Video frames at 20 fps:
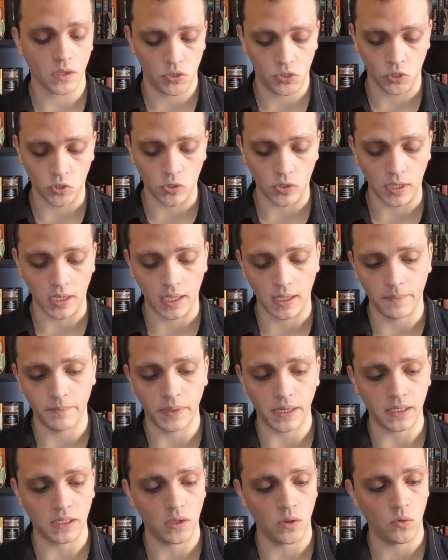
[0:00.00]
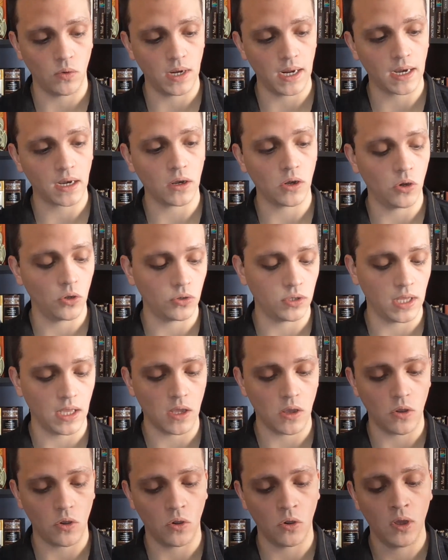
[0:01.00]
yo eh, en particular lo
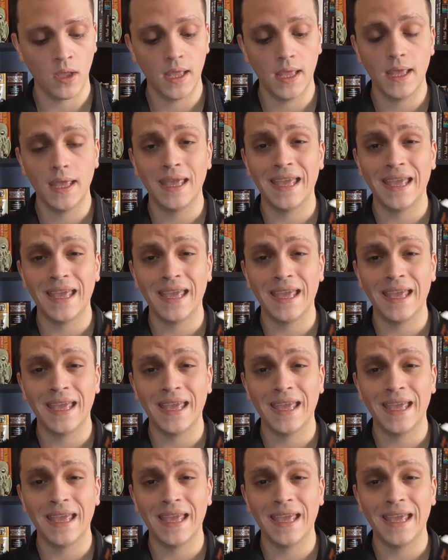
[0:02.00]
tengo